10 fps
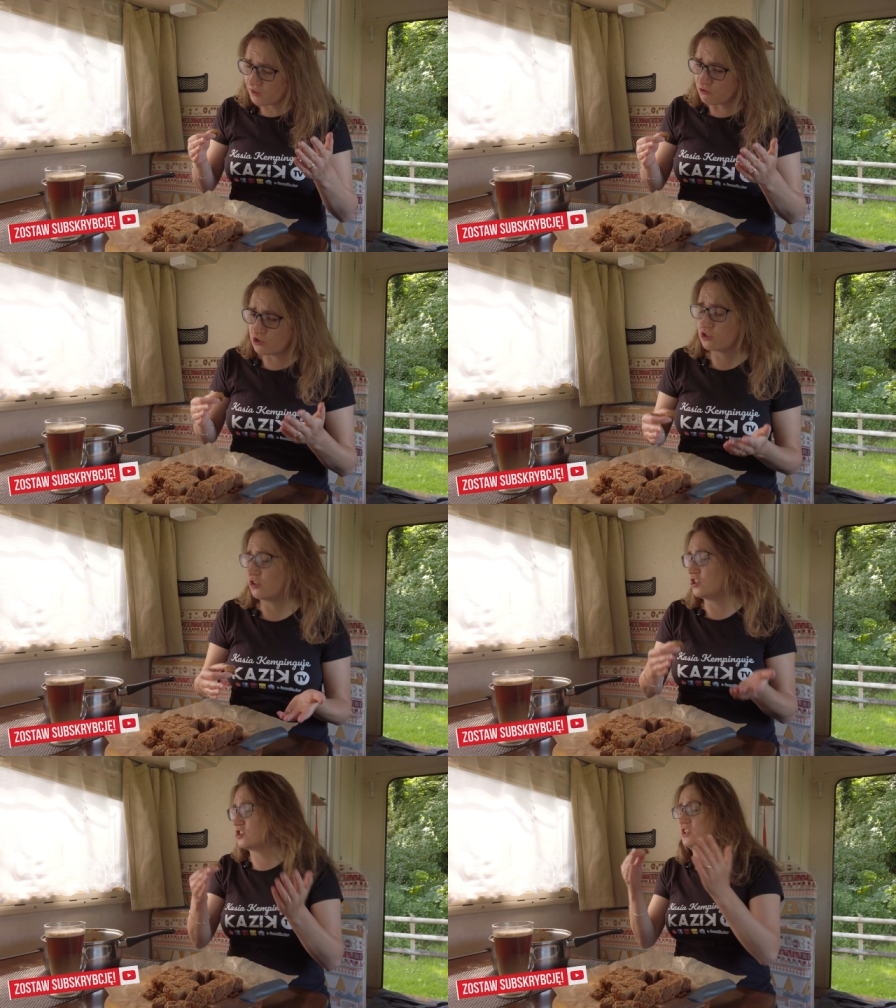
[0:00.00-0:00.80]

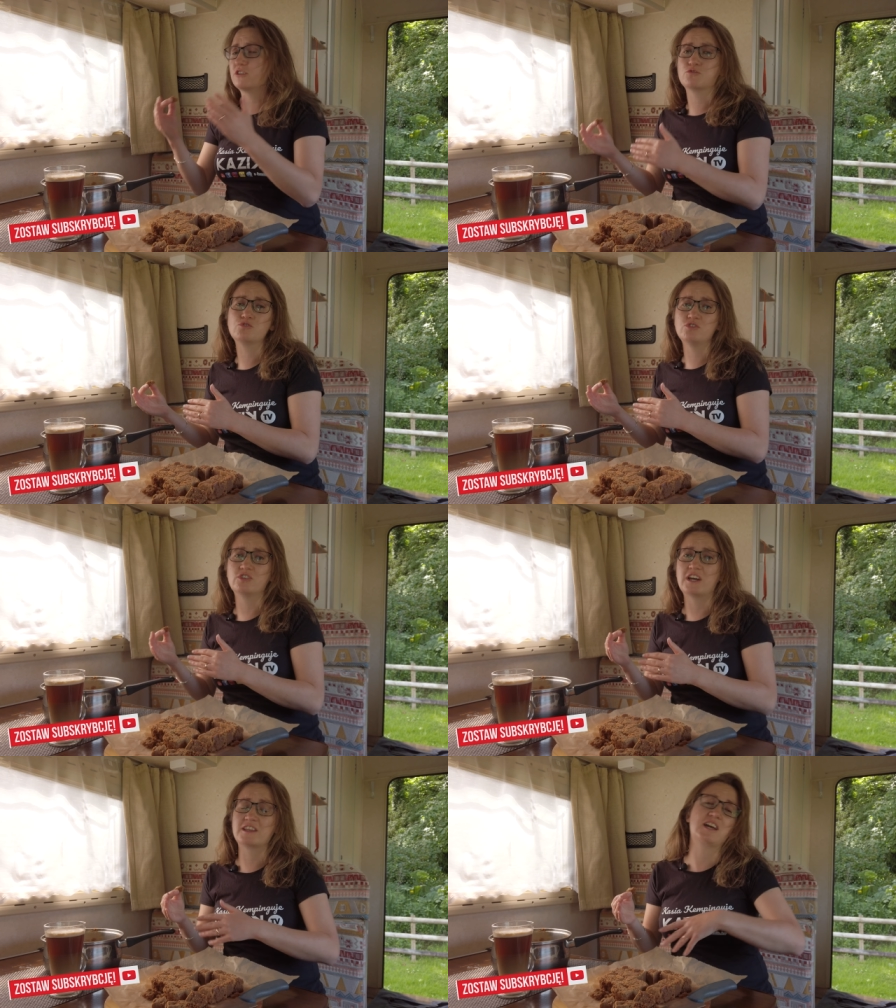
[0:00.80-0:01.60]
Wszystko jeszcze raz wrzuć do
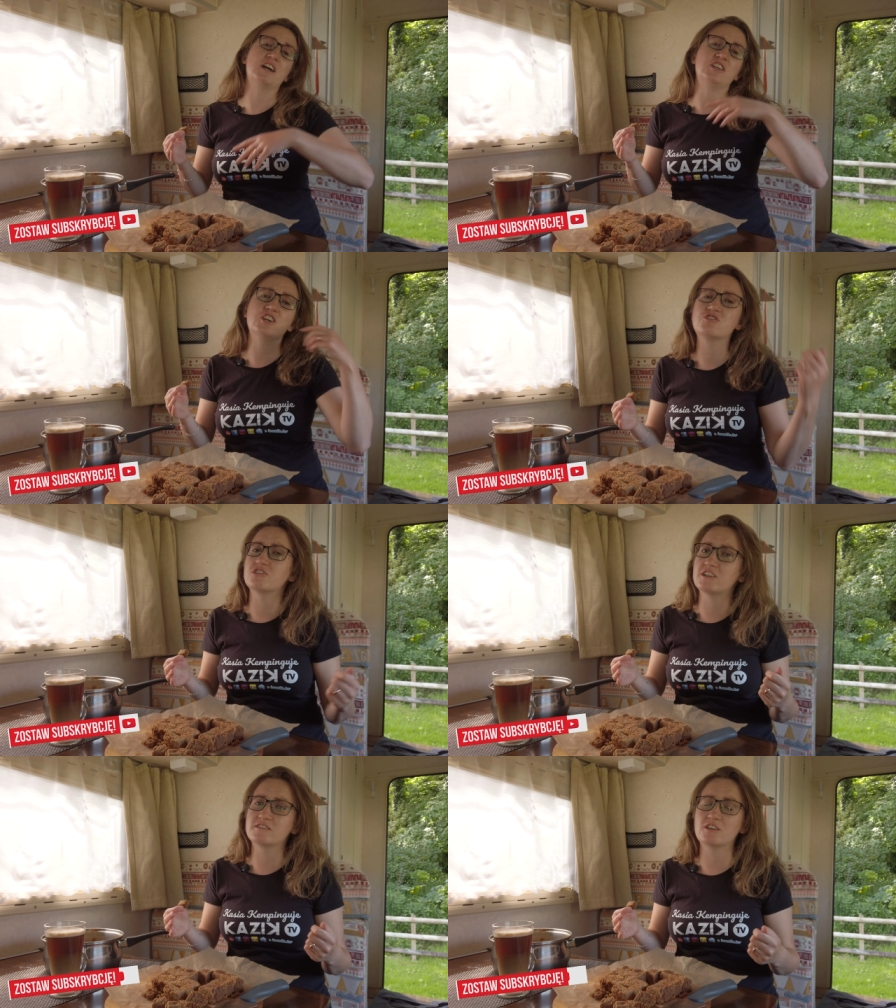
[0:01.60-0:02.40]
garnka,
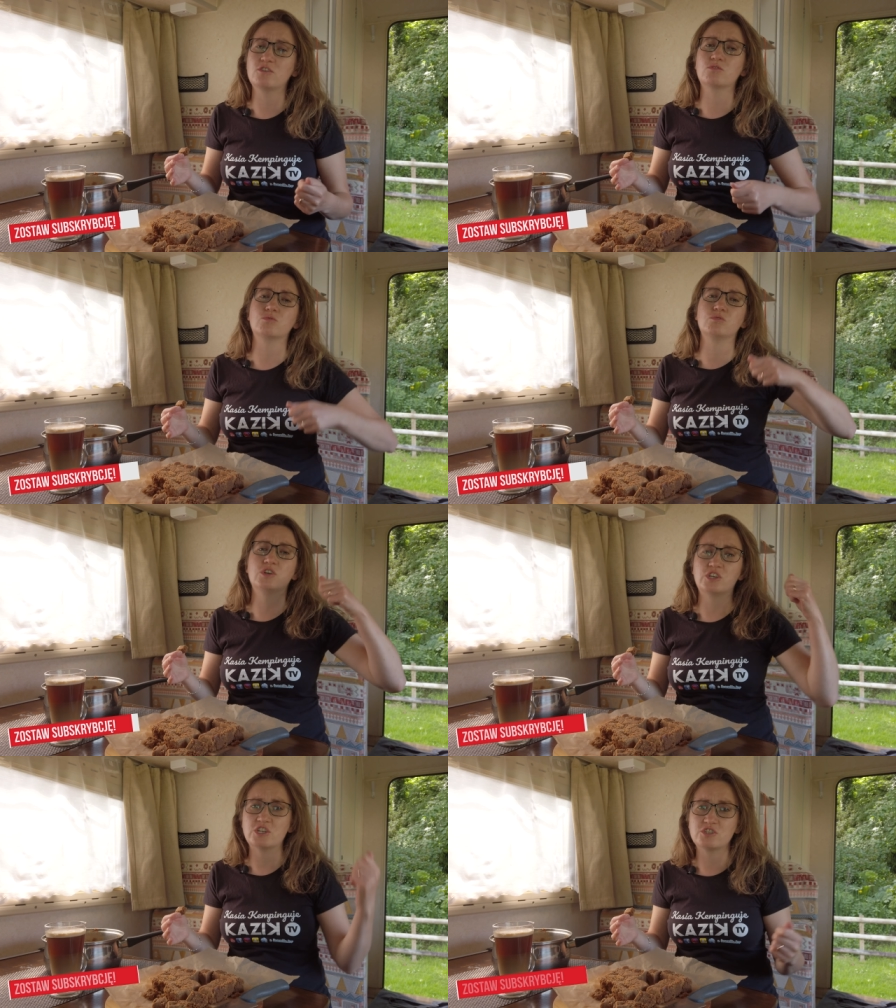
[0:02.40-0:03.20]
jeszcze raz
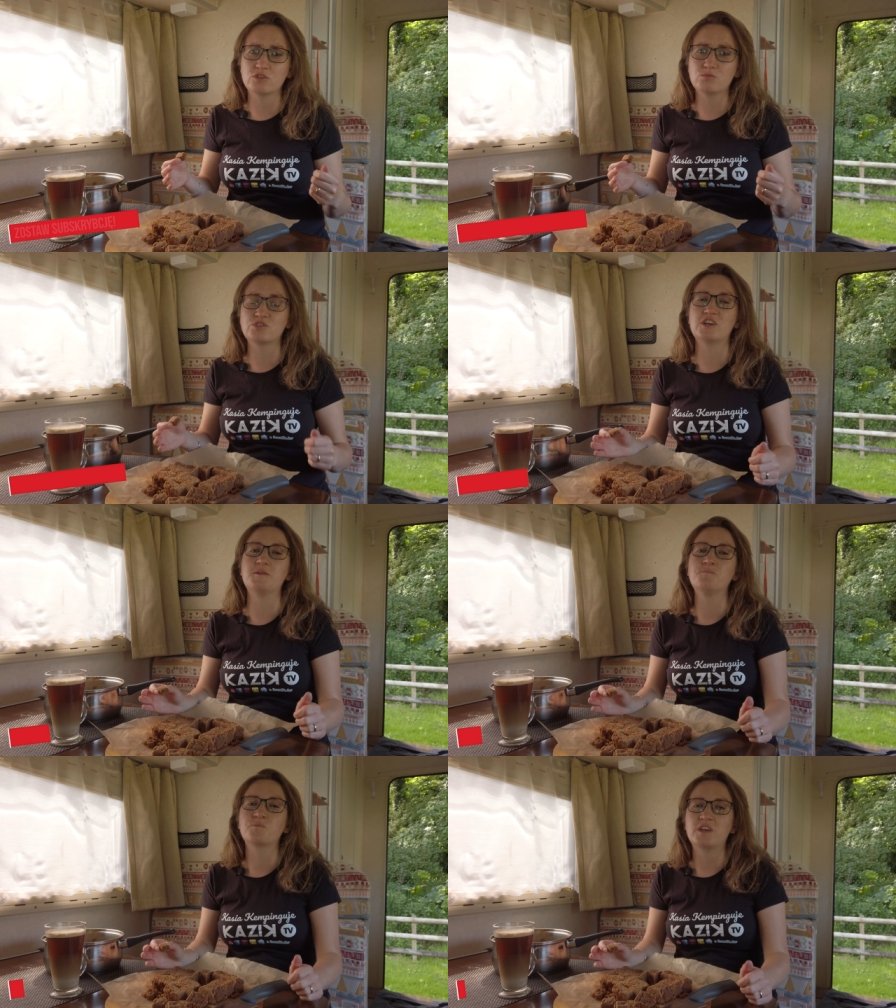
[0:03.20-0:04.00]
zagotuj, jeszcze
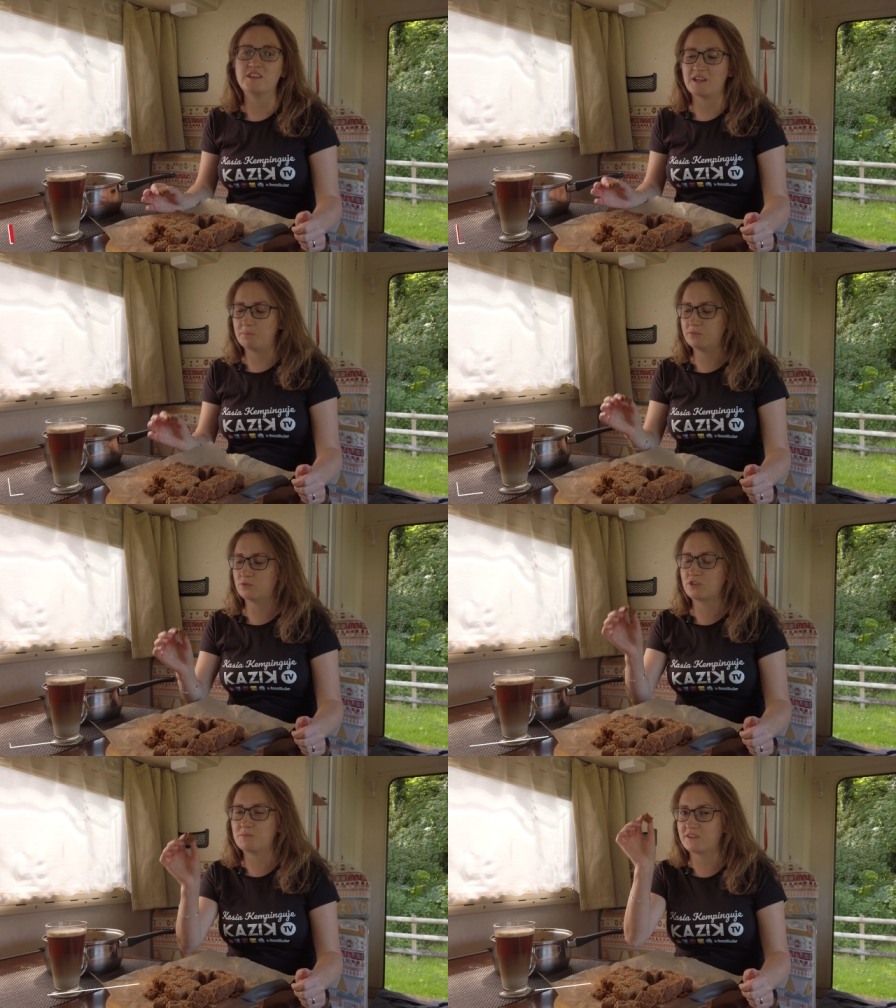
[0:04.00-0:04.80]
dłużej i za
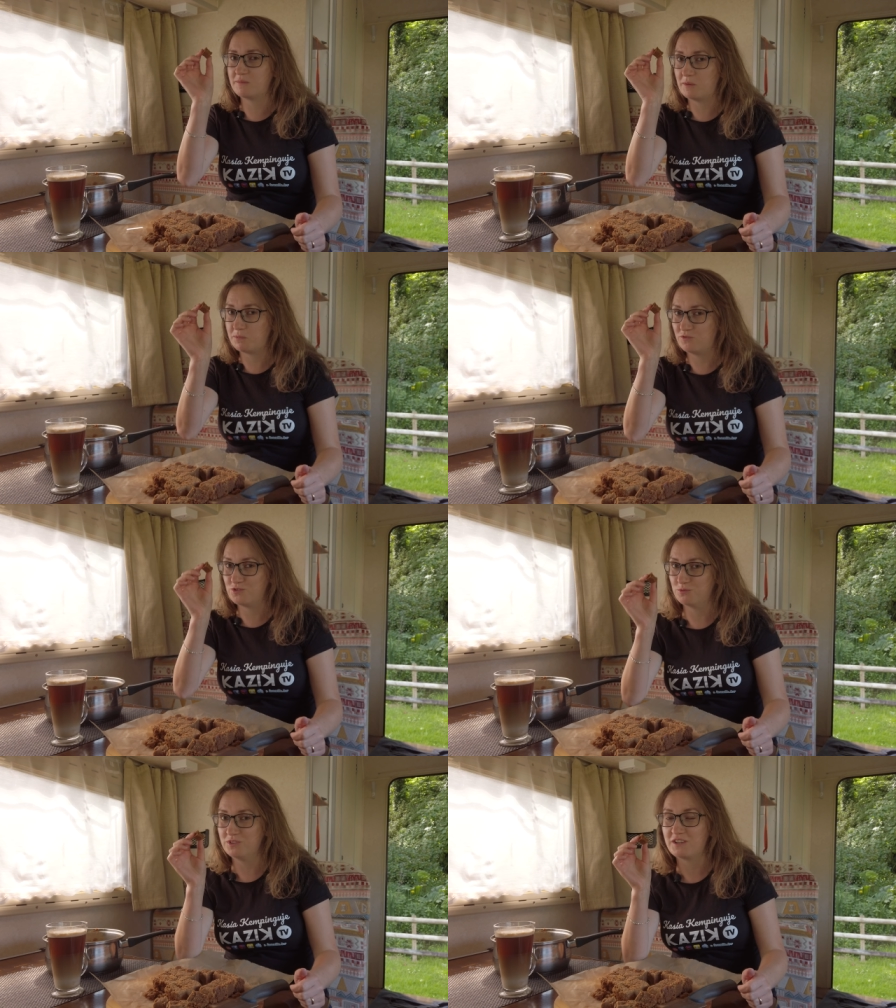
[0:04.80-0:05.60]
drugim razem na pewno
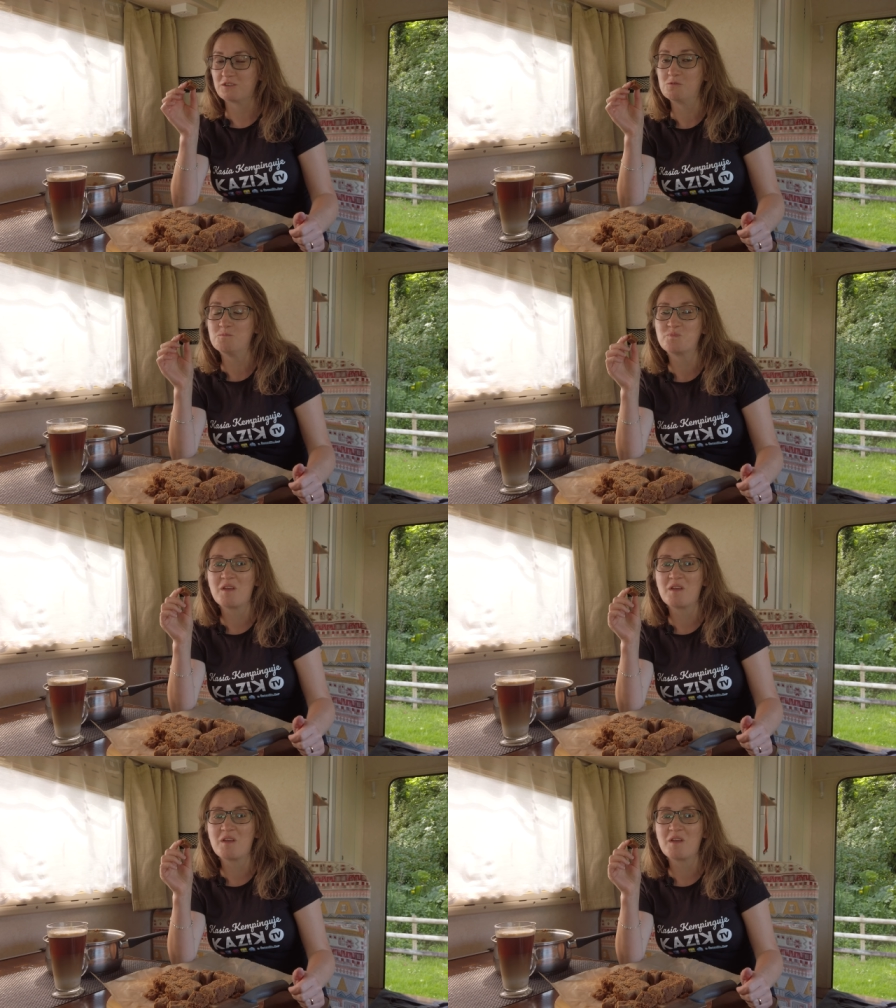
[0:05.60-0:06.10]
się udadzą.